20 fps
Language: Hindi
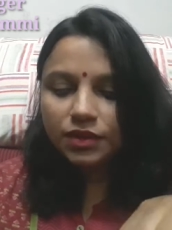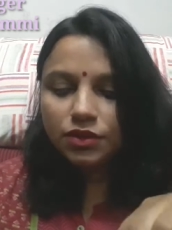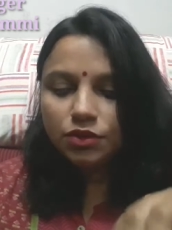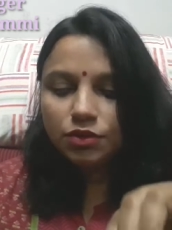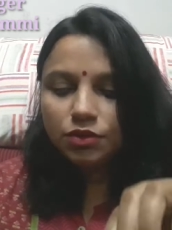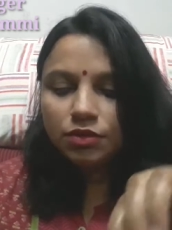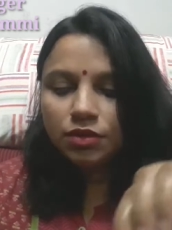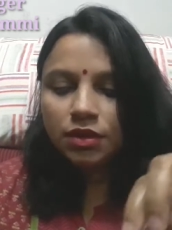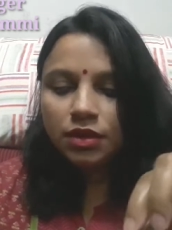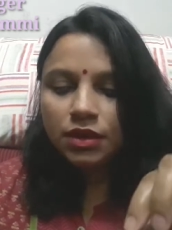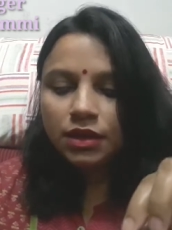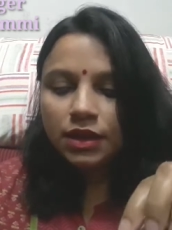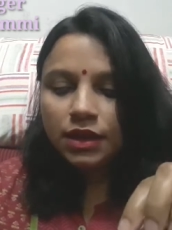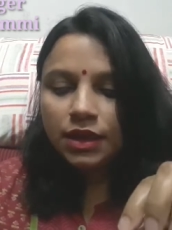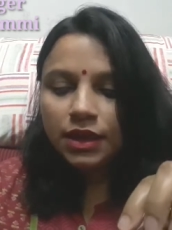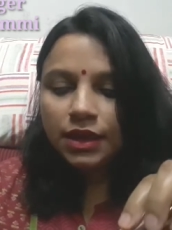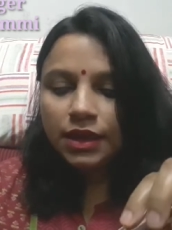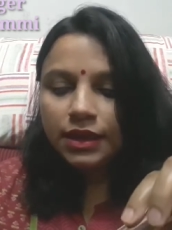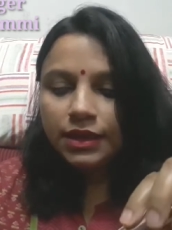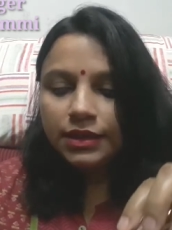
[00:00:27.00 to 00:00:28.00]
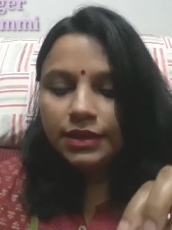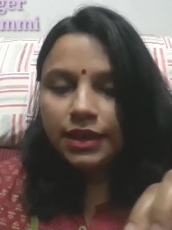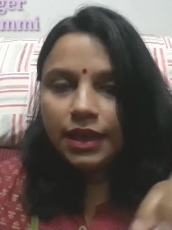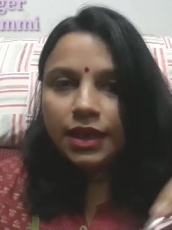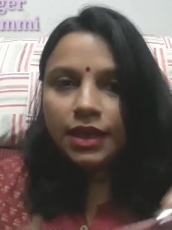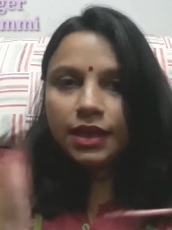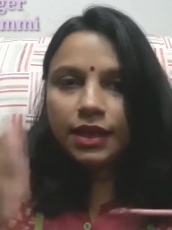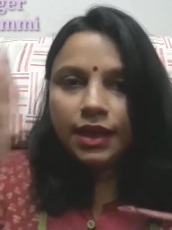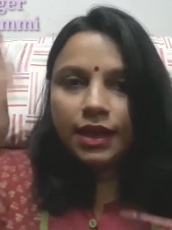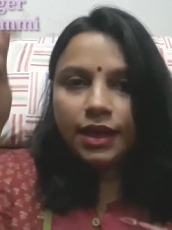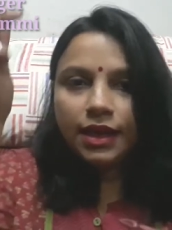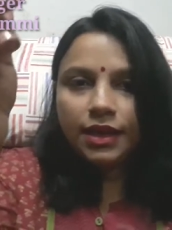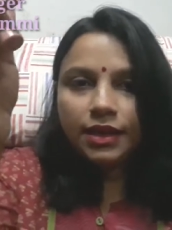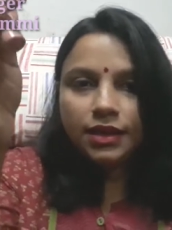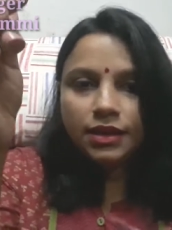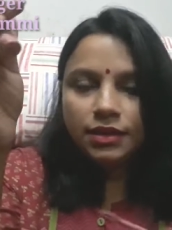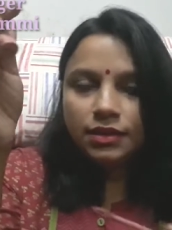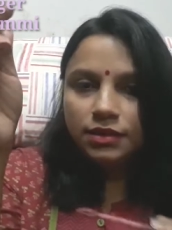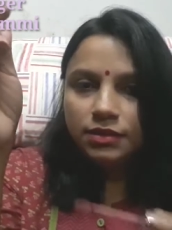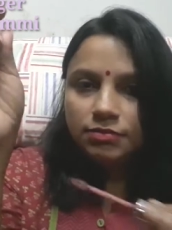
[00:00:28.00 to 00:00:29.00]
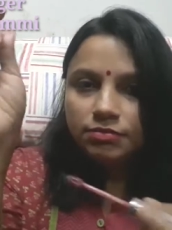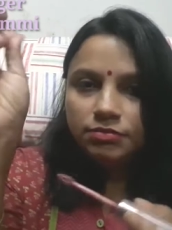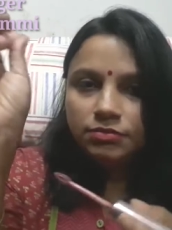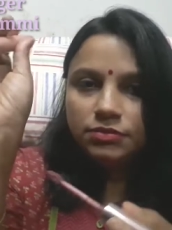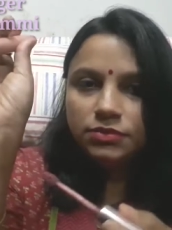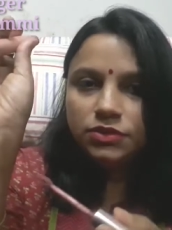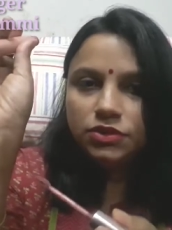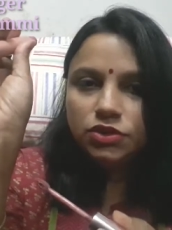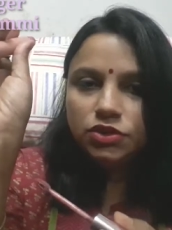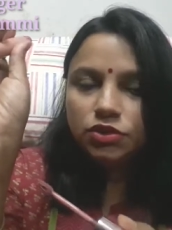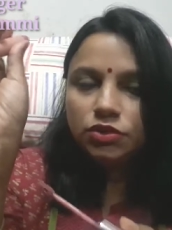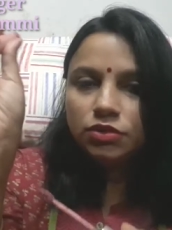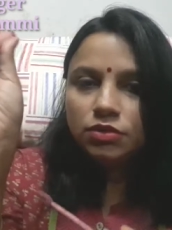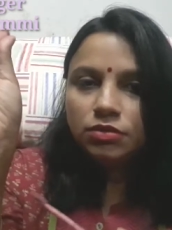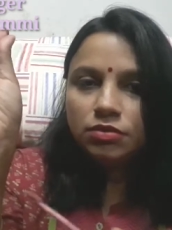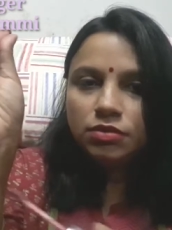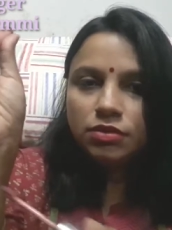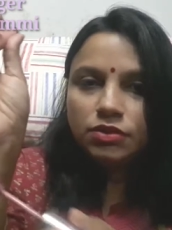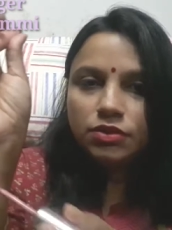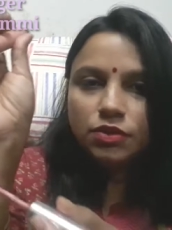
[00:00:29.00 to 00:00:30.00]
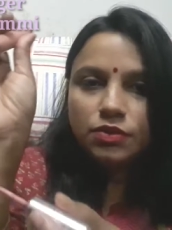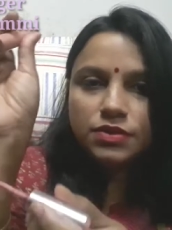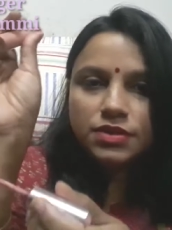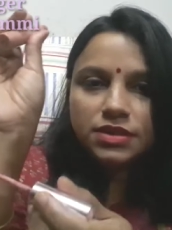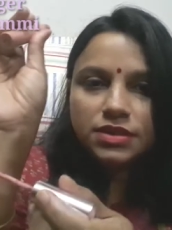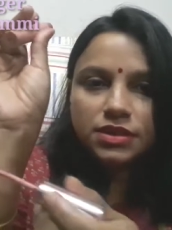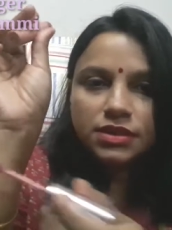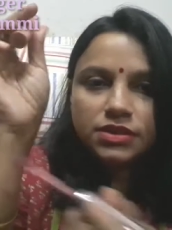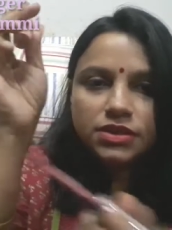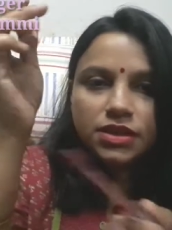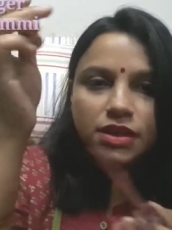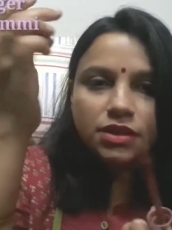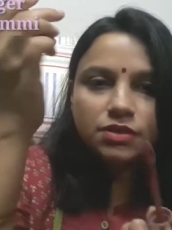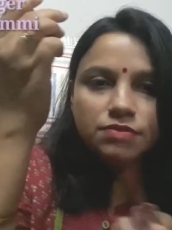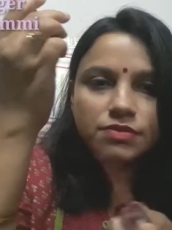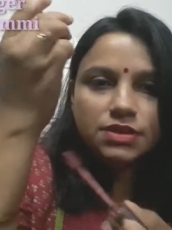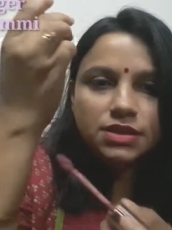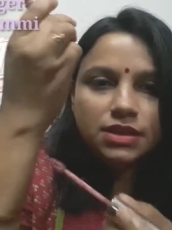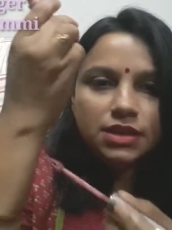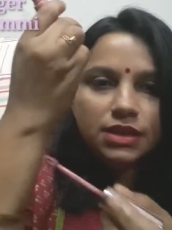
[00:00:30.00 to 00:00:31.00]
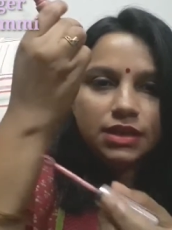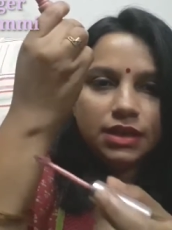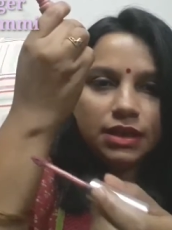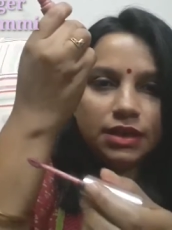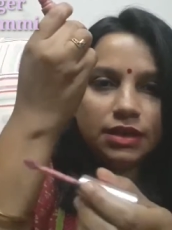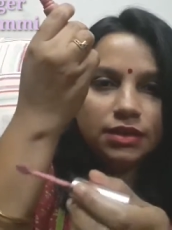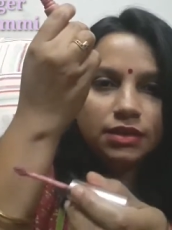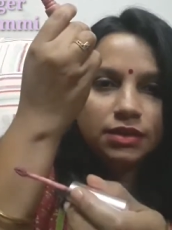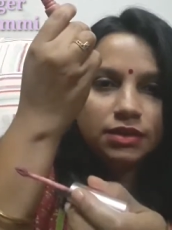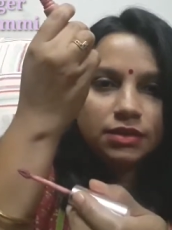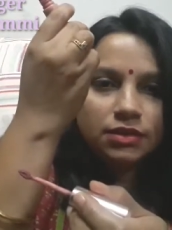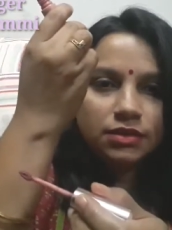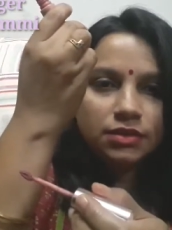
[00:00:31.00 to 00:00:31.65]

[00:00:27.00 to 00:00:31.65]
तो ये है जो रोज़ टच है उसके कलर